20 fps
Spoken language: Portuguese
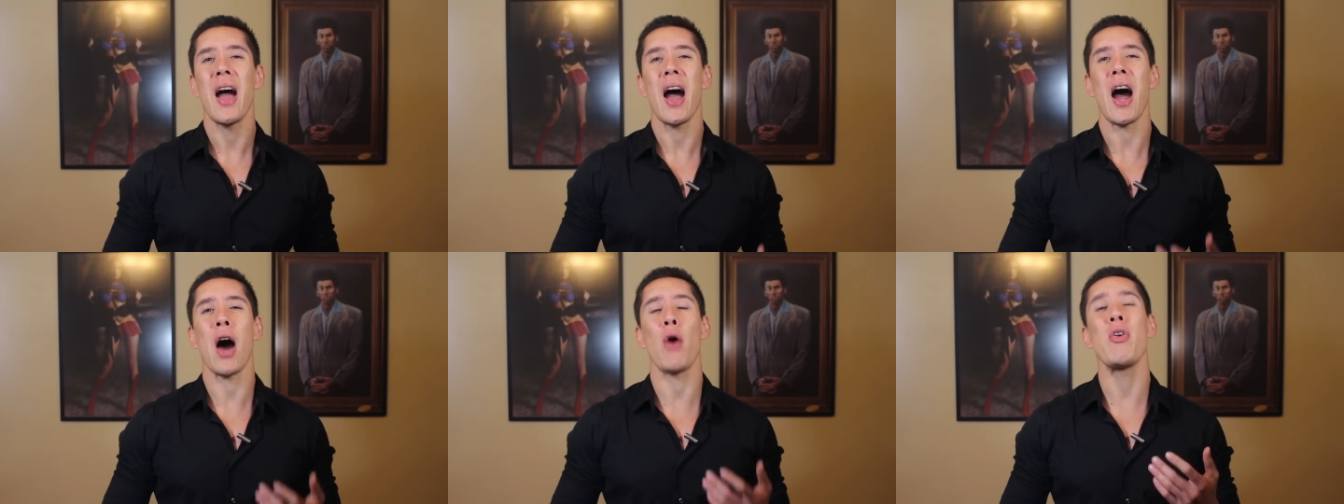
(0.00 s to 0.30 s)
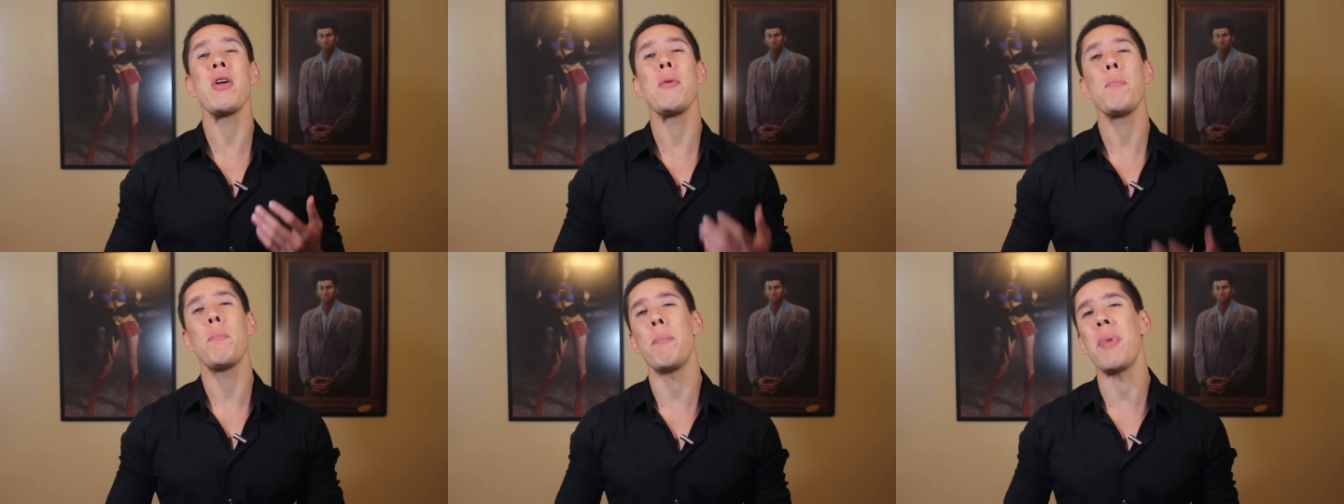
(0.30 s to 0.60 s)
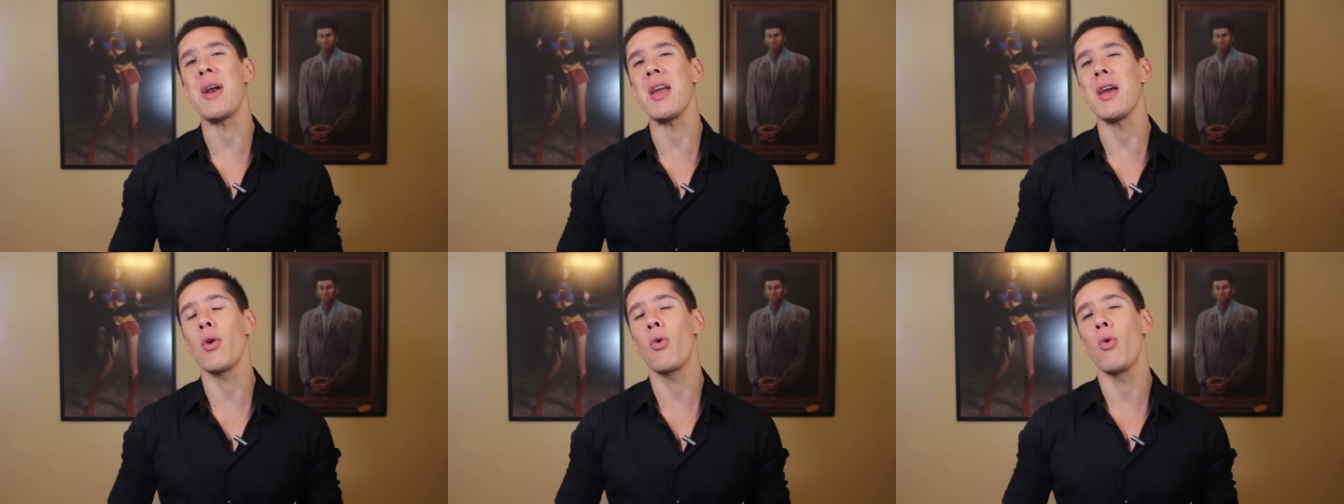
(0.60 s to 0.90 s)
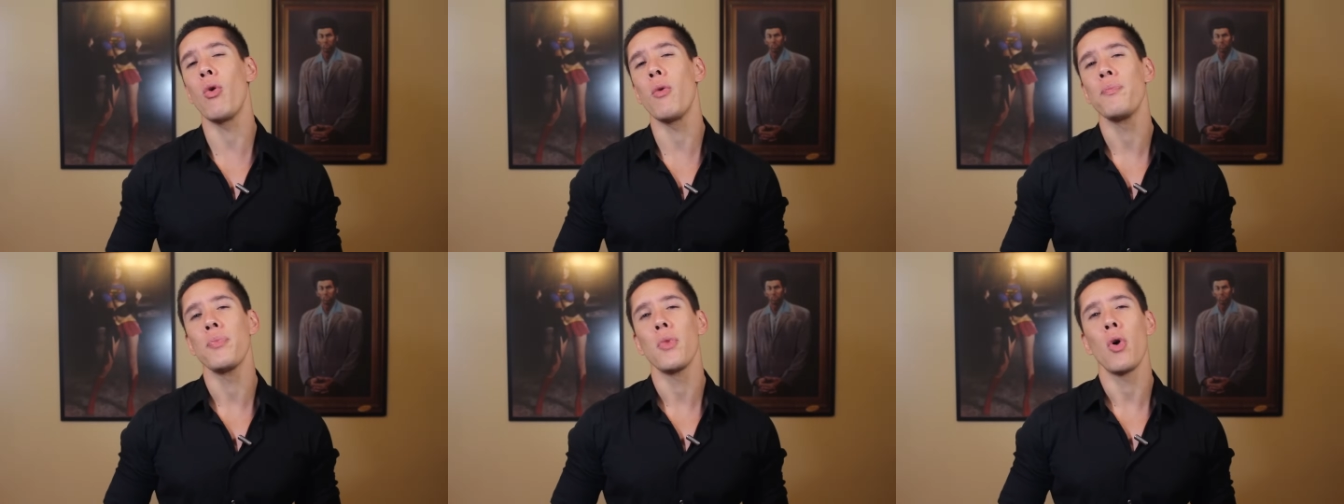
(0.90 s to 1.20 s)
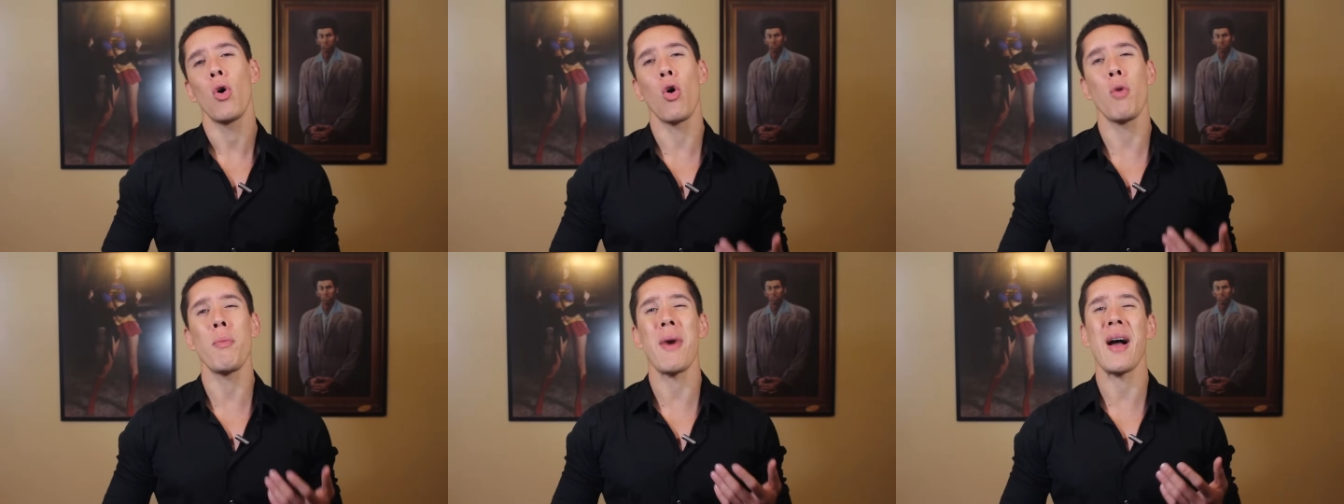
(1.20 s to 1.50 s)
a um emprego
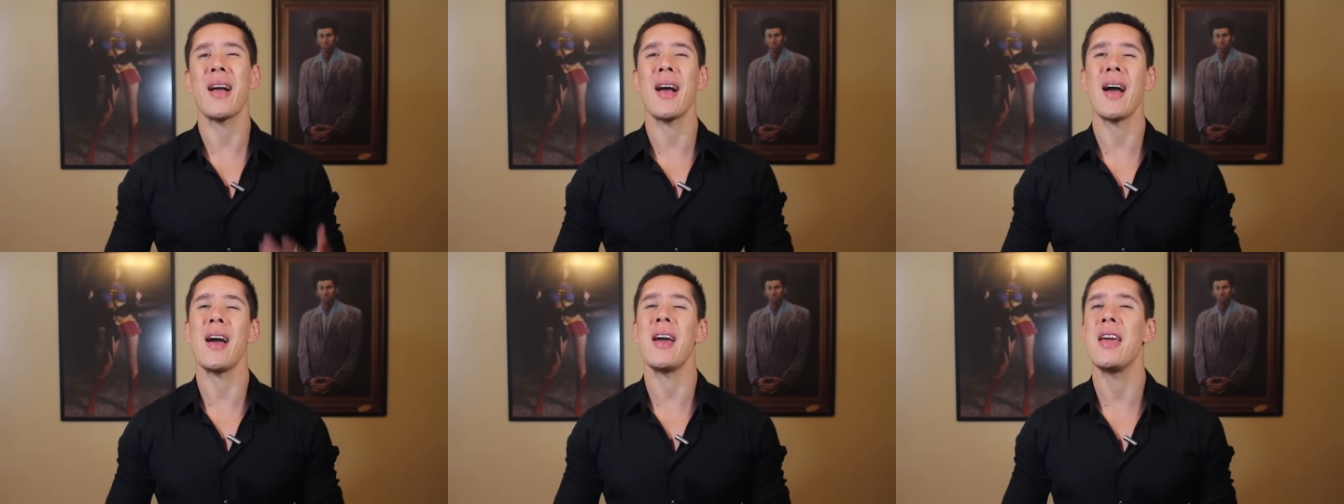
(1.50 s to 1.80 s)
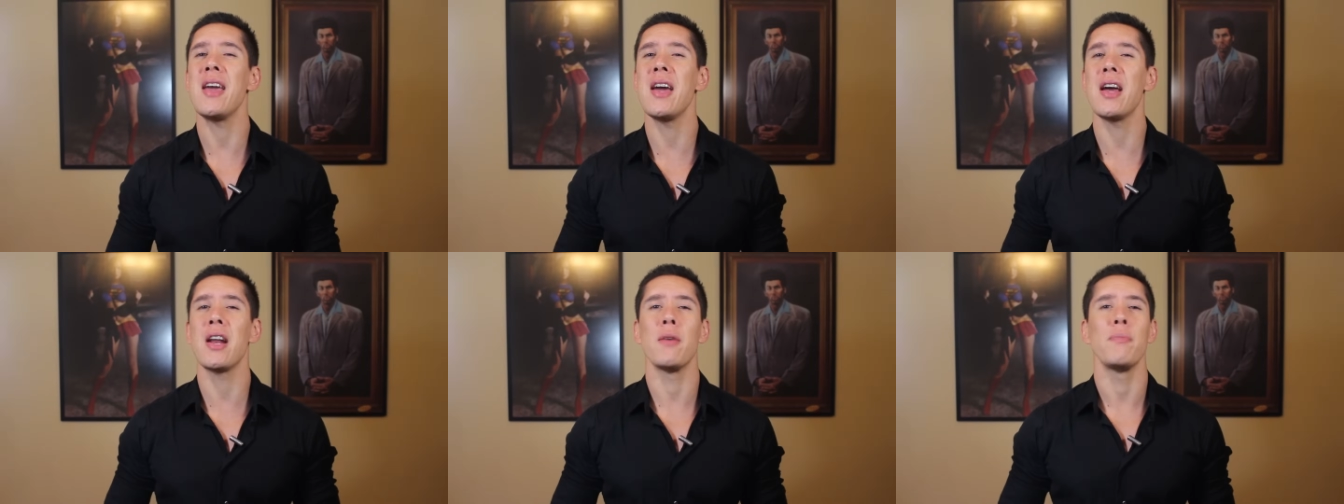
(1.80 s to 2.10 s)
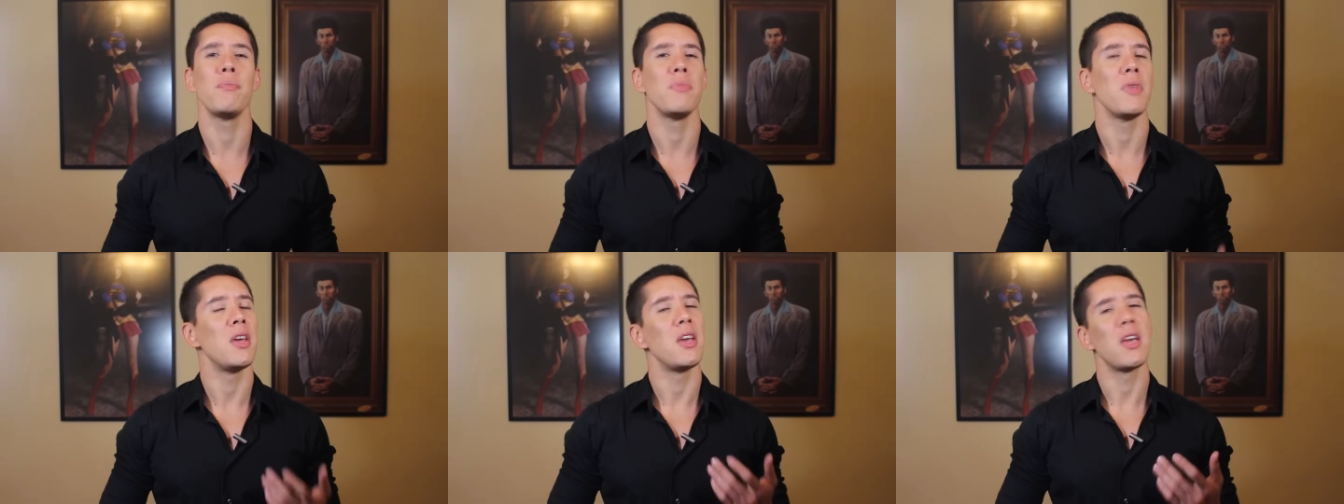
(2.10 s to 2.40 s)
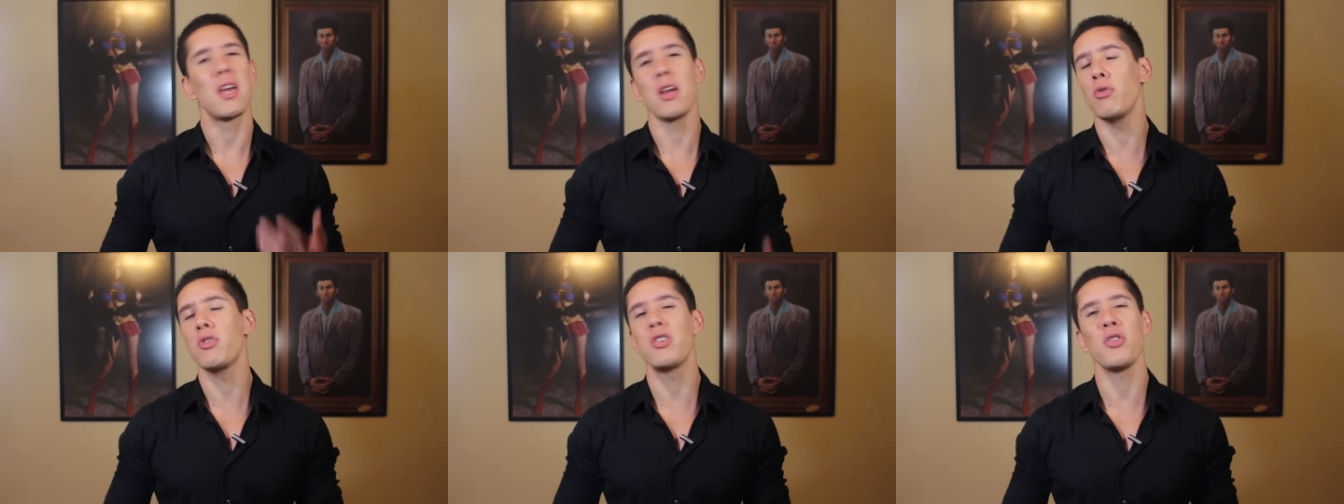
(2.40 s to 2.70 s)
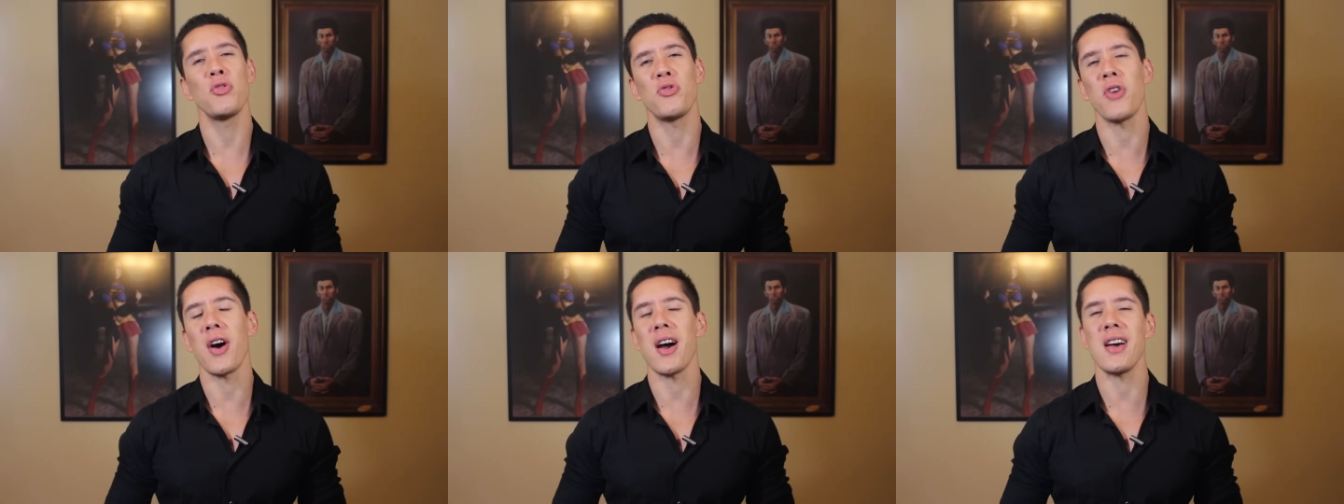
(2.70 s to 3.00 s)
ou uma carreira que não
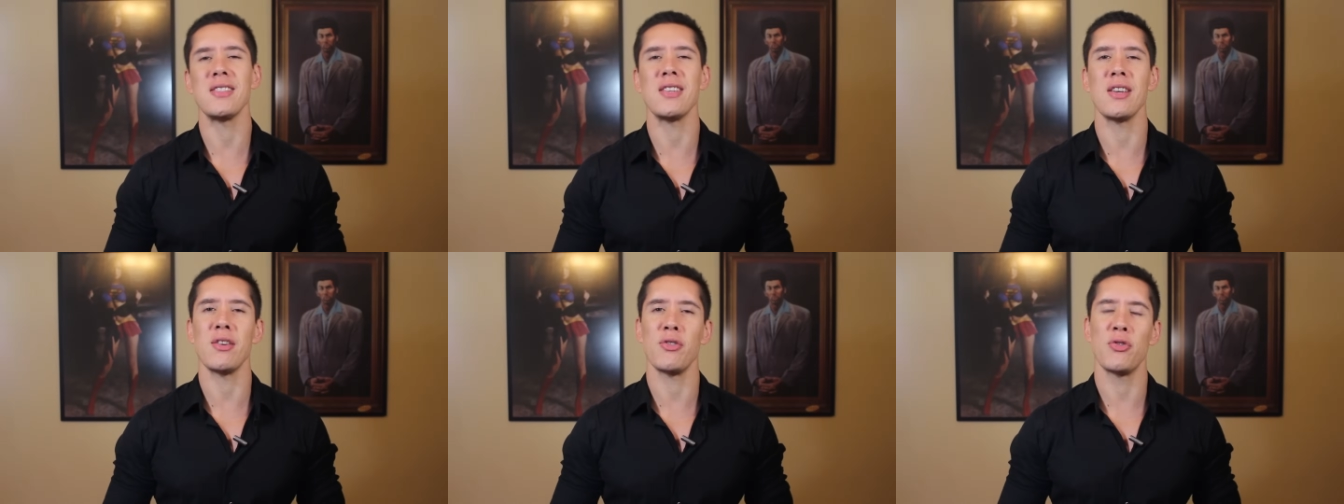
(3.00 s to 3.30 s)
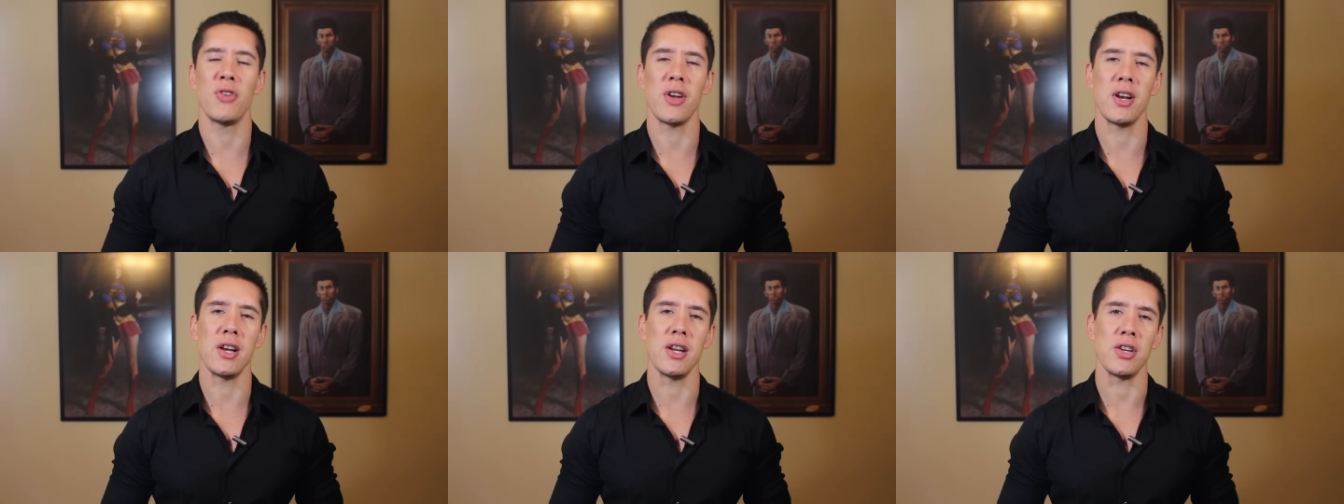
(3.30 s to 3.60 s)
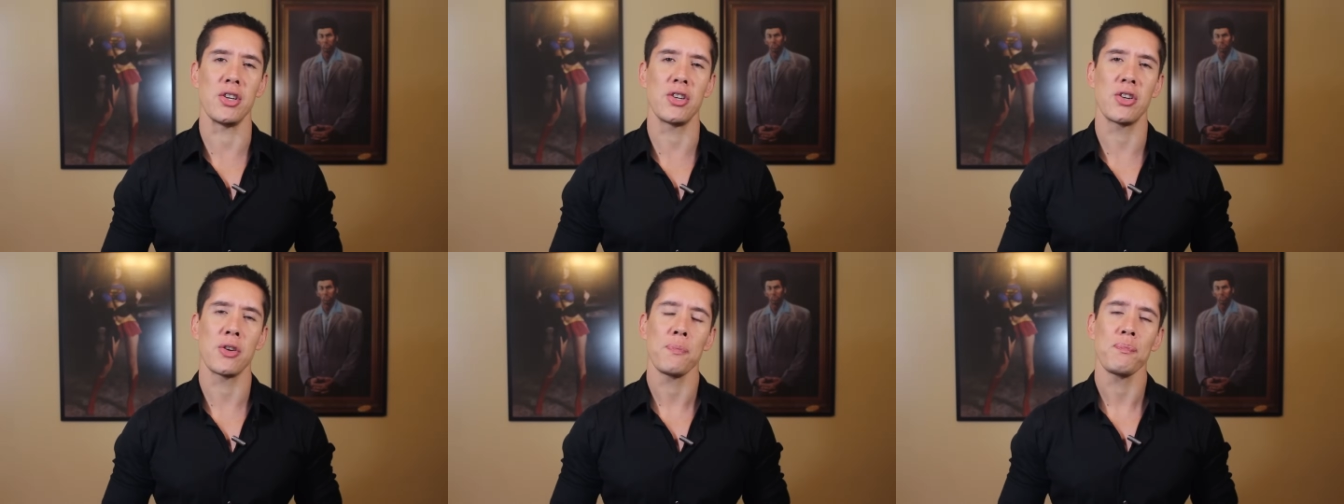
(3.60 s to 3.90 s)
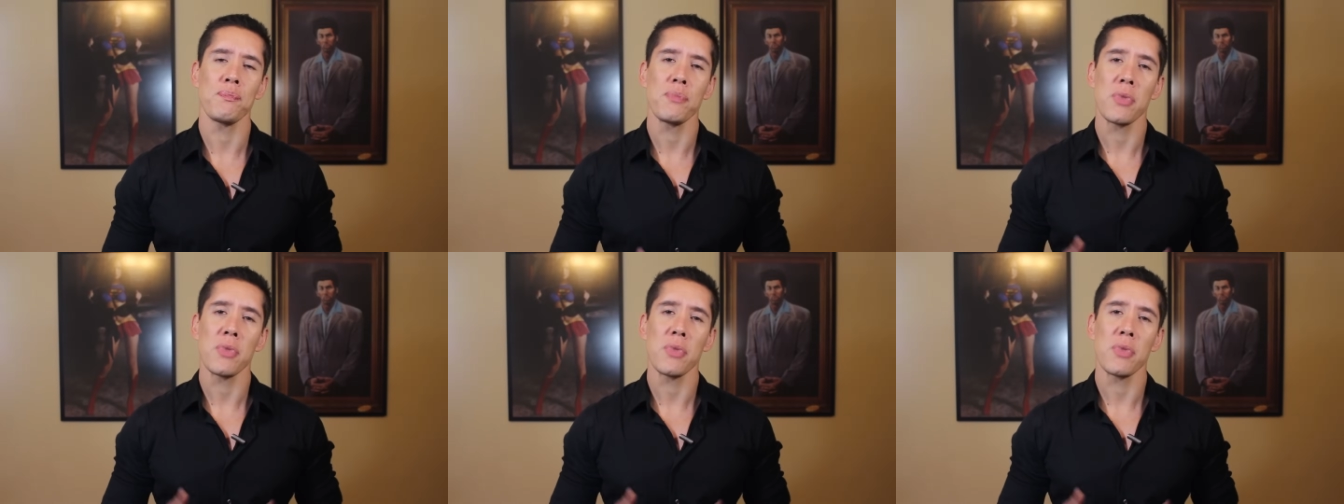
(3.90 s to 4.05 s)
te fazem infeliz.